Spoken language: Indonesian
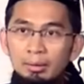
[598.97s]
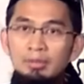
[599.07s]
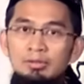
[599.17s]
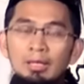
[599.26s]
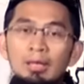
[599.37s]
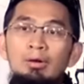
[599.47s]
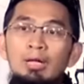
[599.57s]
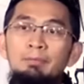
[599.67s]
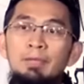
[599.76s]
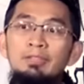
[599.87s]
Sekarang
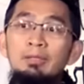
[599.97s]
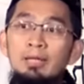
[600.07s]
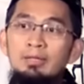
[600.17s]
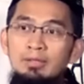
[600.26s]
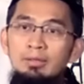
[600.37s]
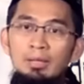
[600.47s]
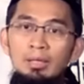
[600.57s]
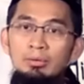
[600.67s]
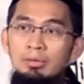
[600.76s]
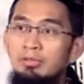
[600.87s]
orang presentasi,
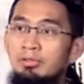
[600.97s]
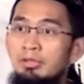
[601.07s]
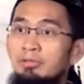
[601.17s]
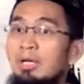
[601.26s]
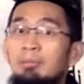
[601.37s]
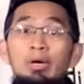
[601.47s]
itu touchscreen sudah nggak